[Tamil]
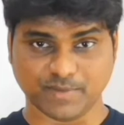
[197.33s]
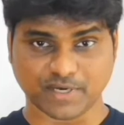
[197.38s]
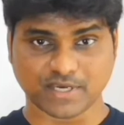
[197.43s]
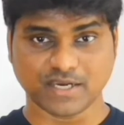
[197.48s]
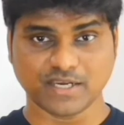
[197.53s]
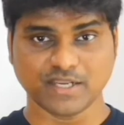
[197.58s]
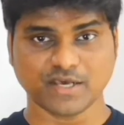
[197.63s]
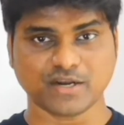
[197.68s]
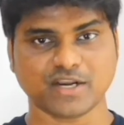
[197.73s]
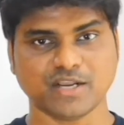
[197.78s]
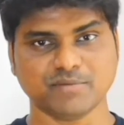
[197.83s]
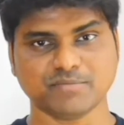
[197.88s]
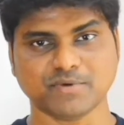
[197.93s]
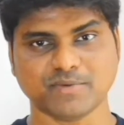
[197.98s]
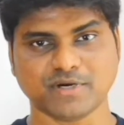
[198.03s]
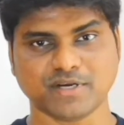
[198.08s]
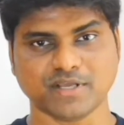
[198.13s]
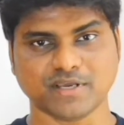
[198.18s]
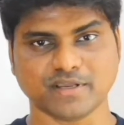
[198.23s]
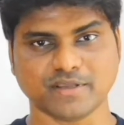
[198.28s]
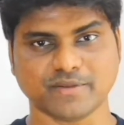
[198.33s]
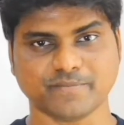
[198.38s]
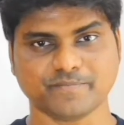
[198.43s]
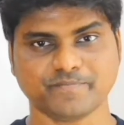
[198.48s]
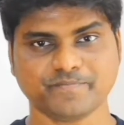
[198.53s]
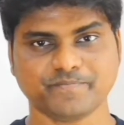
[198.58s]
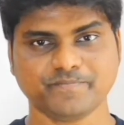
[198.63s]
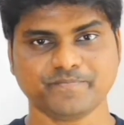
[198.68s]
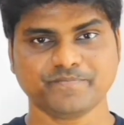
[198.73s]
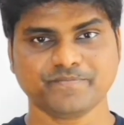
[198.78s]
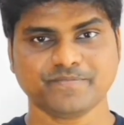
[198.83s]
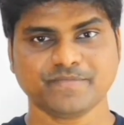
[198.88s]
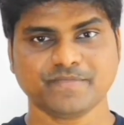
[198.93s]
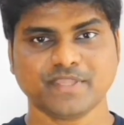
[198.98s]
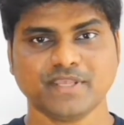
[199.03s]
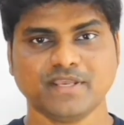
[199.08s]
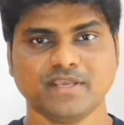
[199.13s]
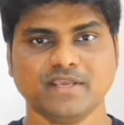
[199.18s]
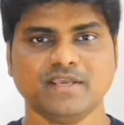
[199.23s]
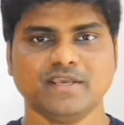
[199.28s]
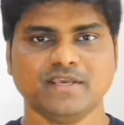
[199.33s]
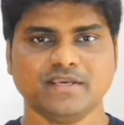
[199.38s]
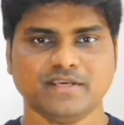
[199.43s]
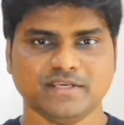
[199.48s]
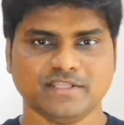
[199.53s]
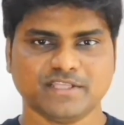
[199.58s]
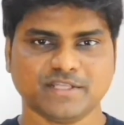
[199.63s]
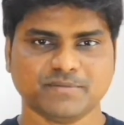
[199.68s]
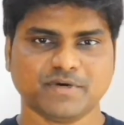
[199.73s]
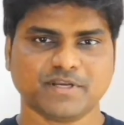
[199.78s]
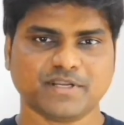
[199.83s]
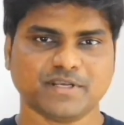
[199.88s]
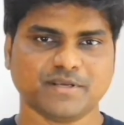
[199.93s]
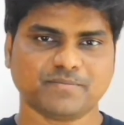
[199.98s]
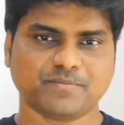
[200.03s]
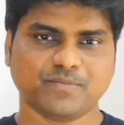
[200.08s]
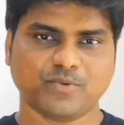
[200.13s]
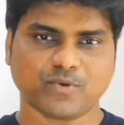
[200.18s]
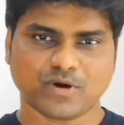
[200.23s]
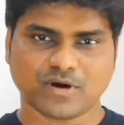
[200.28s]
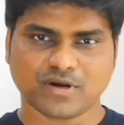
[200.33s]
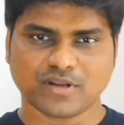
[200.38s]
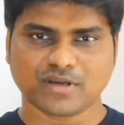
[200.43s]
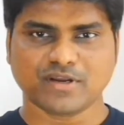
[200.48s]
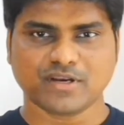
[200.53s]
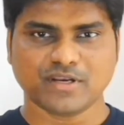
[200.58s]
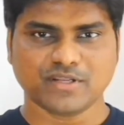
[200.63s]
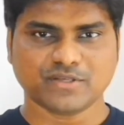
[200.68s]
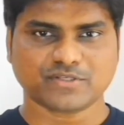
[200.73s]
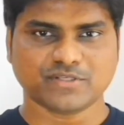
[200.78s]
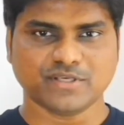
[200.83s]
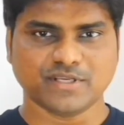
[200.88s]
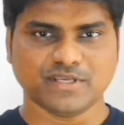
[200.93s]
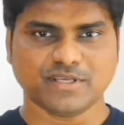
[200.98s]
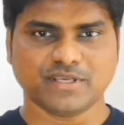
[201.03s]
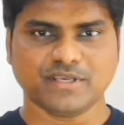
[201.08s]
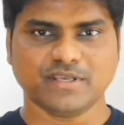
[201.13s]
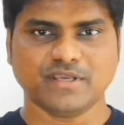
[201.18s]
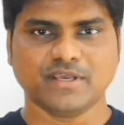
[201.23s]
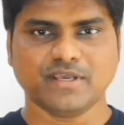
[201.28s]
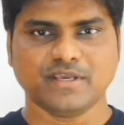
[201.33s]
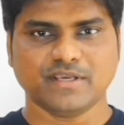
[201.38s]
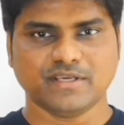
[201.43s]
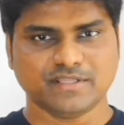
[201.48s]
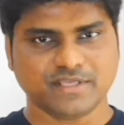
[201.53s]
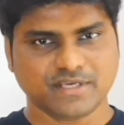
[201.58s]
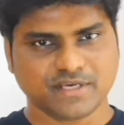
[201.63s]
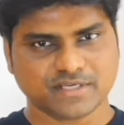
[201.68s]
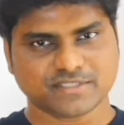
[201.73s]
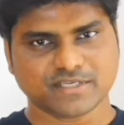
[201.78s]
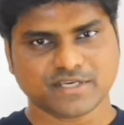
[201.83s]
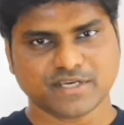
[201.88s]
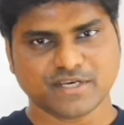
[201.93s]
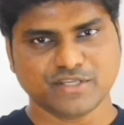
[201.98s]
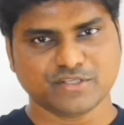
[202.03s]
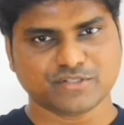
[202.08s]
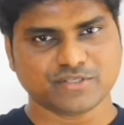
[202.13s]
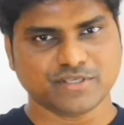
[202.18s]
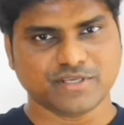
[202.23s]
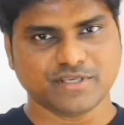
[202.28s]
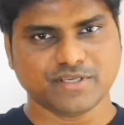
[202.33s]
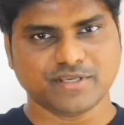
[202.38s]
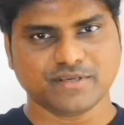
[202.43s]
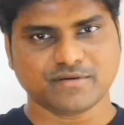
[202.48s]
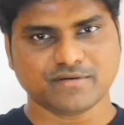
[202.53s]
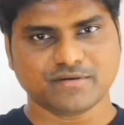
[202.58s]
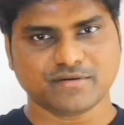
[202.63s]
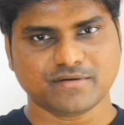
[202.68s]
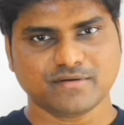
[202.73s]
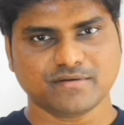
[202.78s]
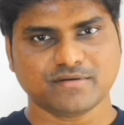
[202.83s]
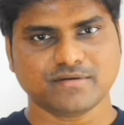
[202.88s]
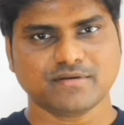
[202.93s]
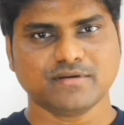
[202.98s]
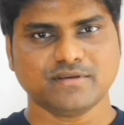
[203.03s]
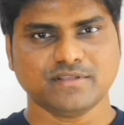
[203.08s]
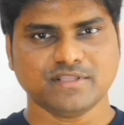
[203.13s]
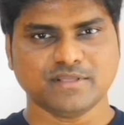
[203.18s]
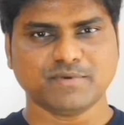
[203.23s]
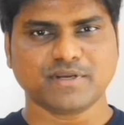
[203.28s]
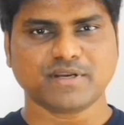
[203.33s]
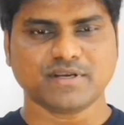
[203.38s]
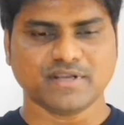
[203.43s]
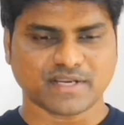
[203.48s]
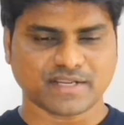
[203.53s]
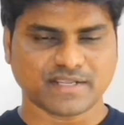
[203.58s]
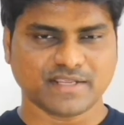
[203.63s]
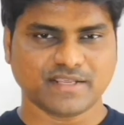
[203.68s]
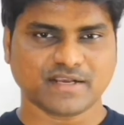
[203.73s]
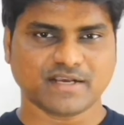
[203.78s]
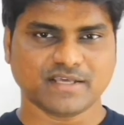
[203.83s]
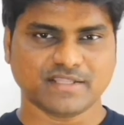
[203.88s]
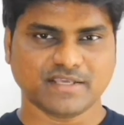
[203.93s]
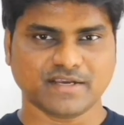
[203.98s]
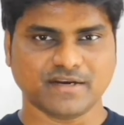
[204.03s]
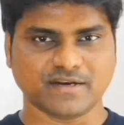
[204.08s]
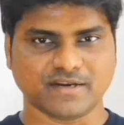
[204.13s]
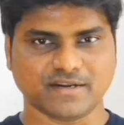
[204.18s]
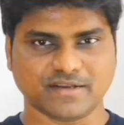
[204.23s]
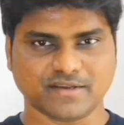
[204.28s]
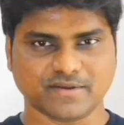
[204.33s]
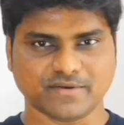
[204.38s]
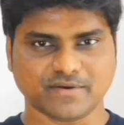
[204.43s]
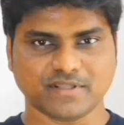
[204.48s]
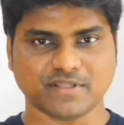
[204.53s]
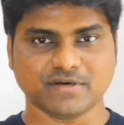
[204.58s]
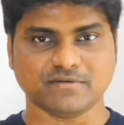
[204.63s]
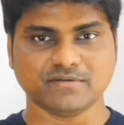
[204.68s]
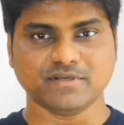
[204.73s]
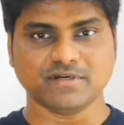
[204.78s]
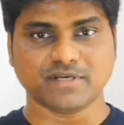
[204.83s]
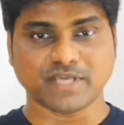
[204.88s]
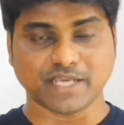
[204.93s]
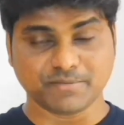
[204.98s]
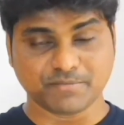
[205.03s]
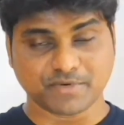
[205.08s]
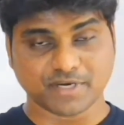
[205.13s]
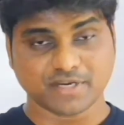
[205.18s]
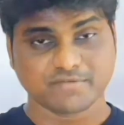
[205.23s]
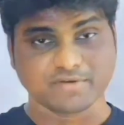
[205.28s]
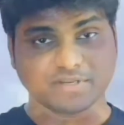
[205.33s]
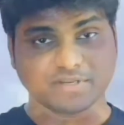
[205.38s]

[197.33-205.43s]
அந்த மக்கள் யாரும் நம்ப மாட்டாங்க இந்த மாதிரி புராணங்கள்லேயும் சரி இதிகாசங்கள்லேயும் சரி இந்த மாதிரி நிறைய கதைகள் இருக்குது அதாவது டைம்